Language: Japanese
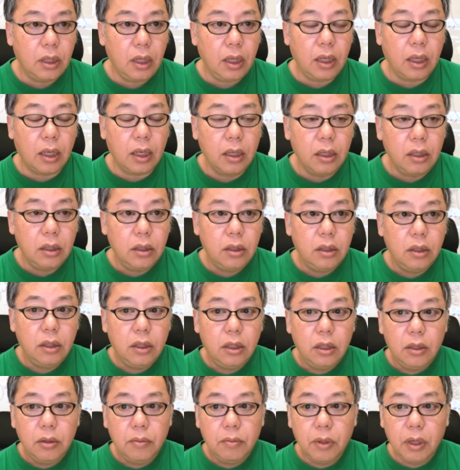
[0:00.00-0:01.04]
で、
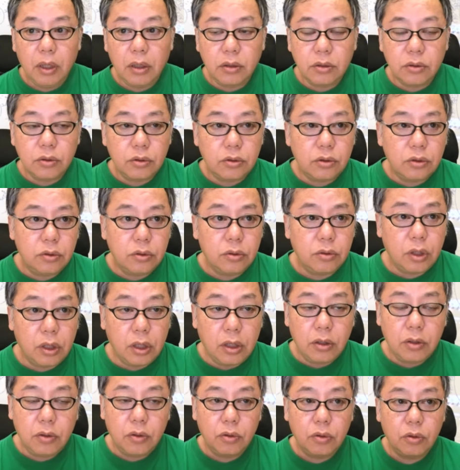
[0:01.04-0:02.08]
まあ、そうすると
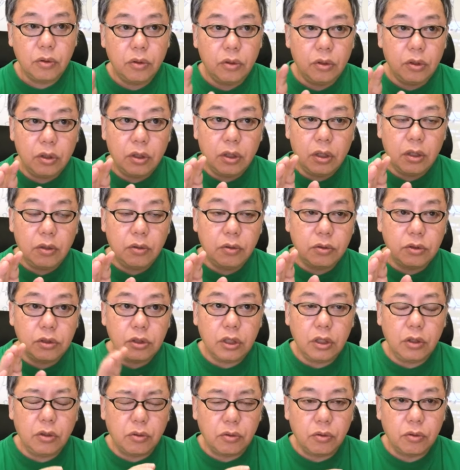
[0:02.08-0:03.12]
ね、
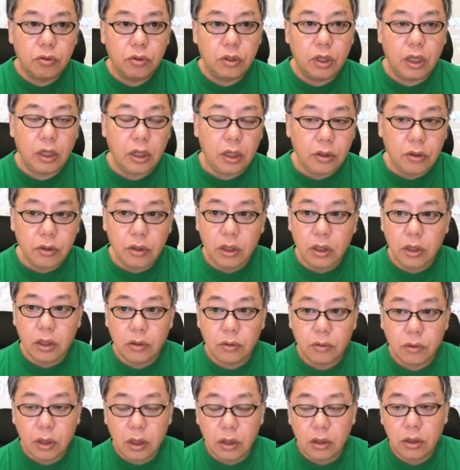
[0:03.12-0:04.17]
次のどんなエネルギー
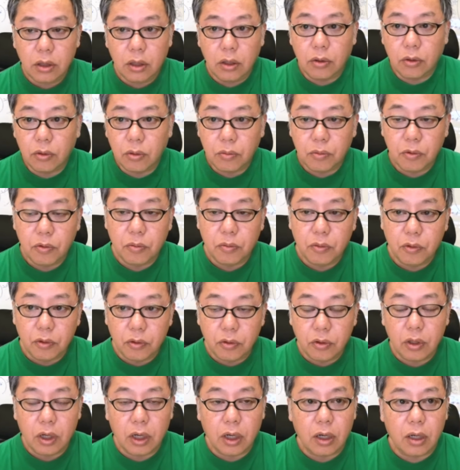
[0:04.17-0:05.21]
なのかっていうのも、
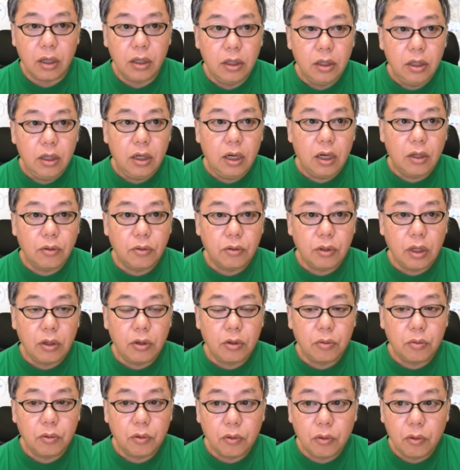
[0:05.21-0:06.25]
もうなんか、
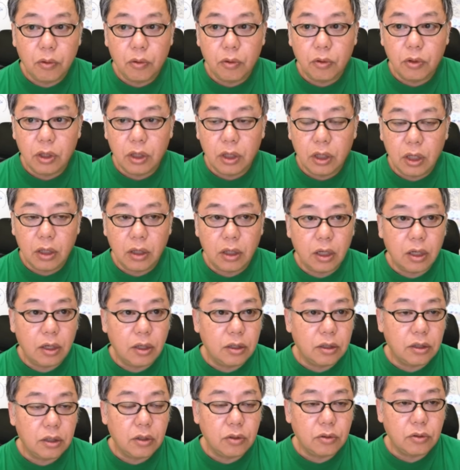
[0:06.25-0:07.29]
何度もここでね、なん
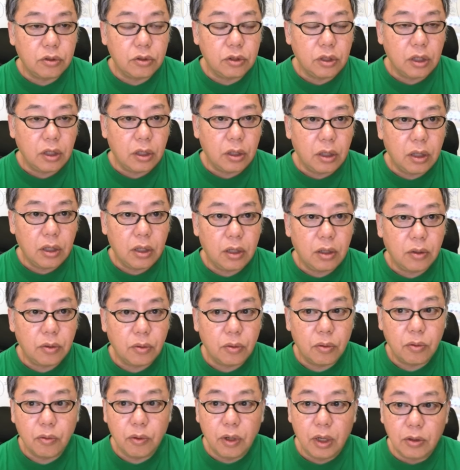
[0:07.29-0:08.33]
か、すでに、
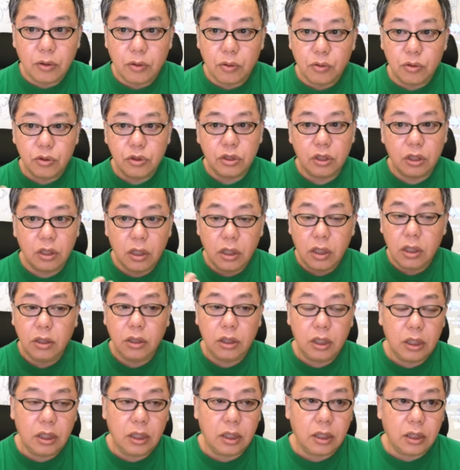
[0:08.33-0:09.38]
ワードとして
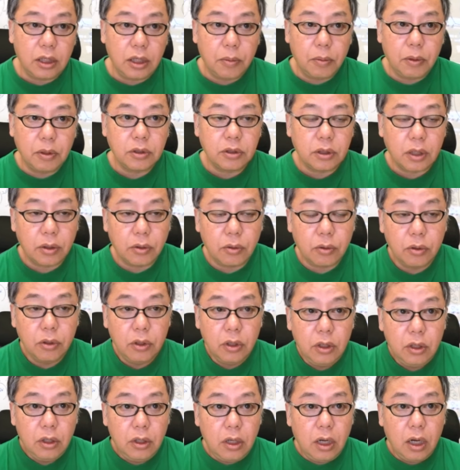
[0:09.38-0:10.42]
出てきてますけど、
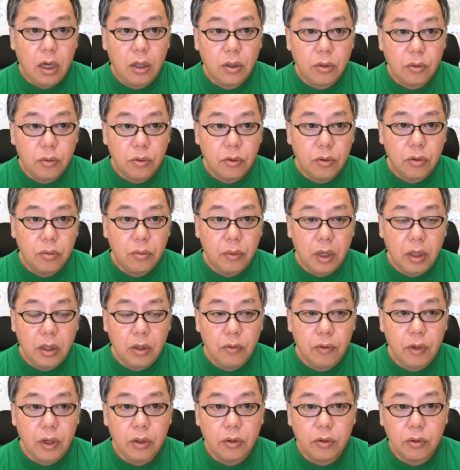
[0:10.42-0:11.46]
まあ、
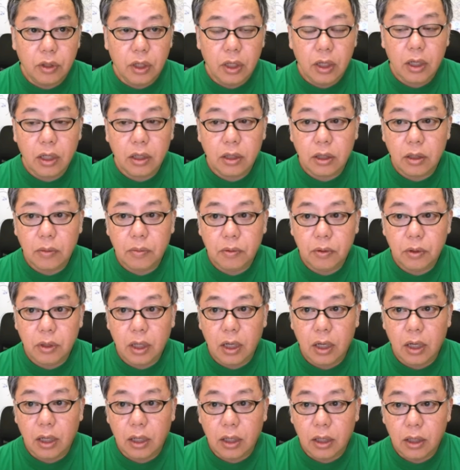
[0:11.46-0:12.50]
いわゆるネガティブ
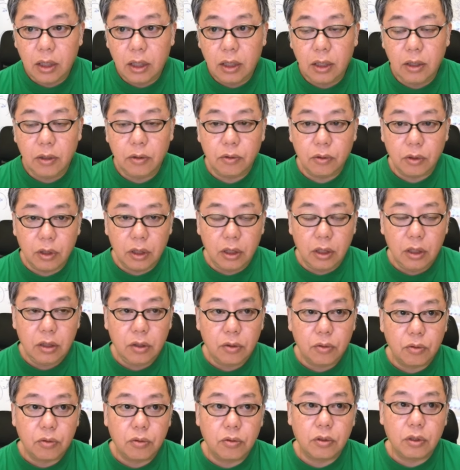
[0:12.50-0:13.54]
なエネルギーっ
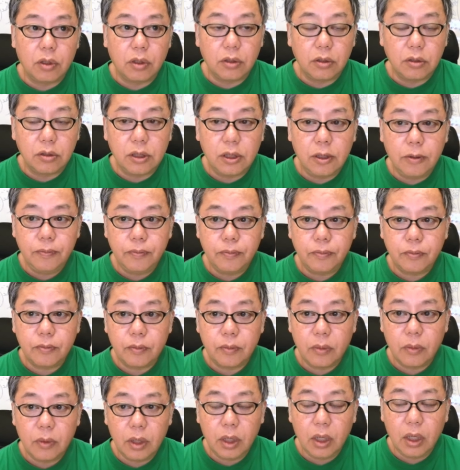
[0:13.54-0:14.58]
てことなんですね。
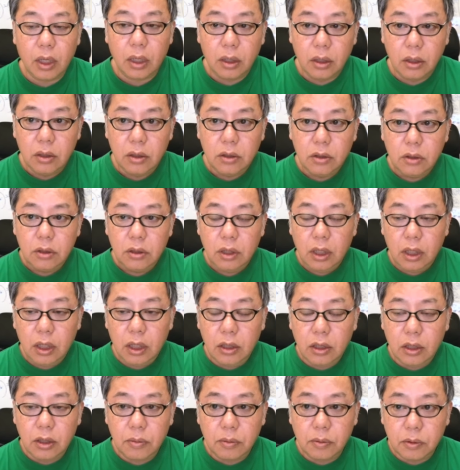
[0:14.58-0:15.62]
で、
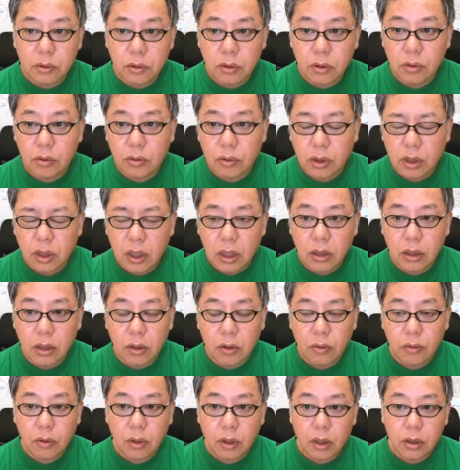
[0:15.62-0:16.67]
ネガティブっていうのは何
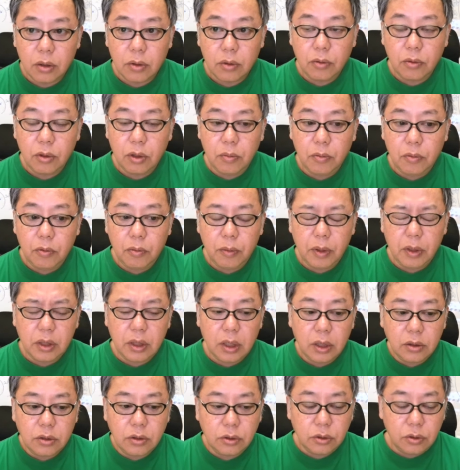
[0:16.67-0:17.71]
なのかって、これもま
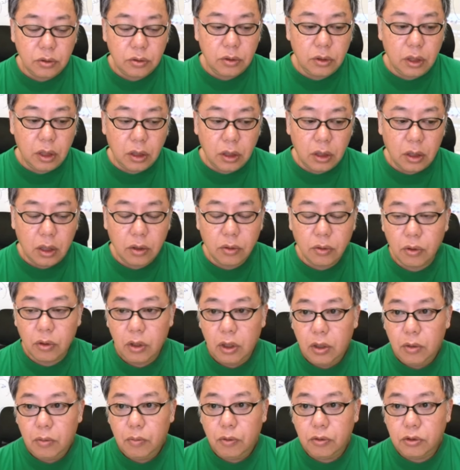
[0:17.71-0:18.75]
た
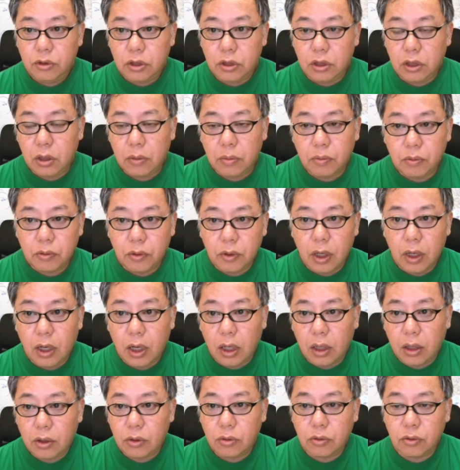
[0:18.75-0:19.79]
ポジティブ
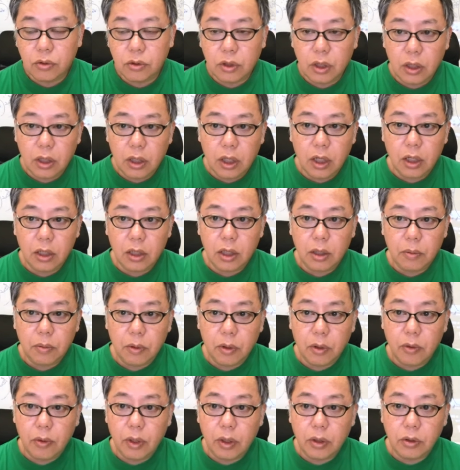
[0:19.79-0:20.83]
は良くて
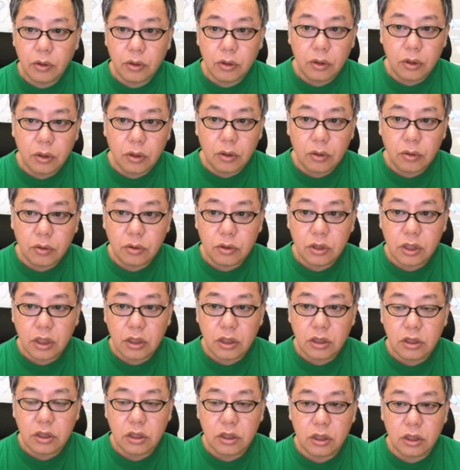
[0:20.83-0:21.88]
ネガティブは悪いっていう
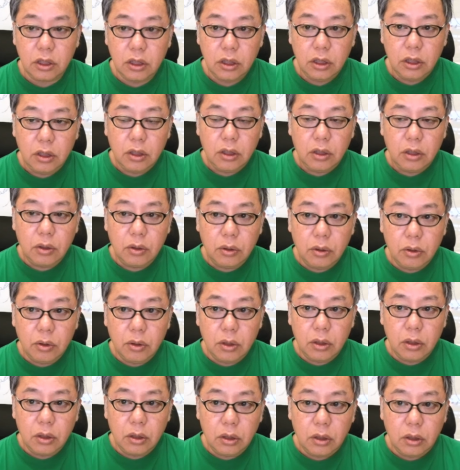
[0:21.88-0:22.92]
ジャッジ
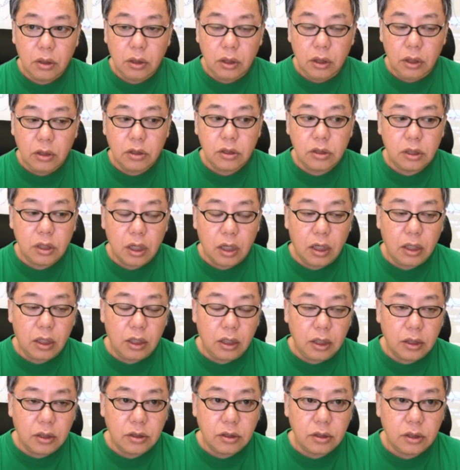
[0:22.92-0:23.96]
につなが
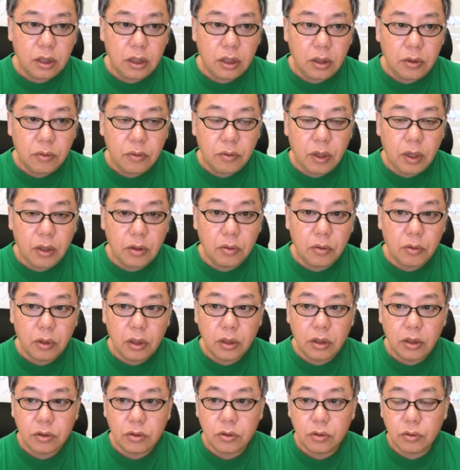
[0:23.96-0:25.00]
りやすいワード
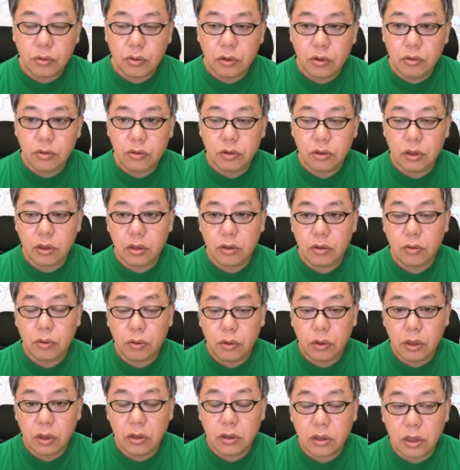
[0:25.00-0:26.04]
なんで、ちょっと気をつけて
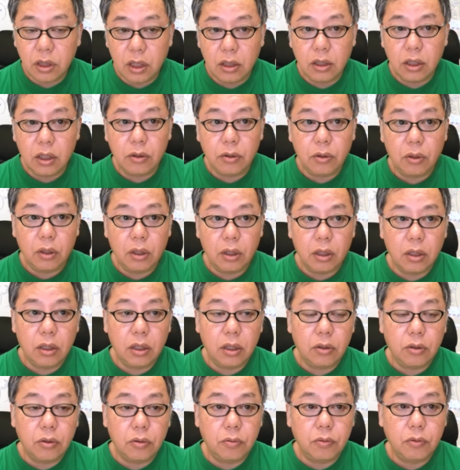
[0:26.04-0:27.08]
取り扱わないといけ
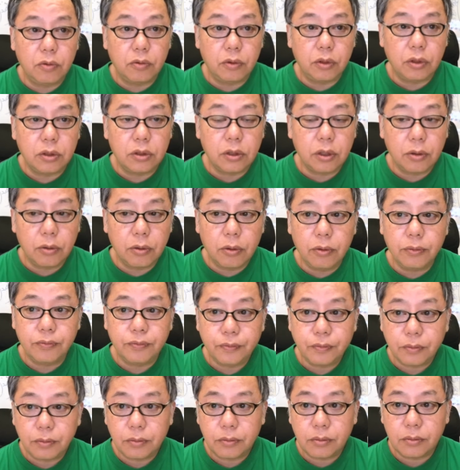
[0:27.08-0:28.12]
ないと思うんですけど、
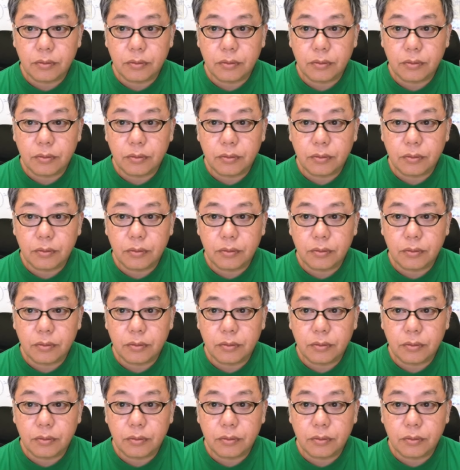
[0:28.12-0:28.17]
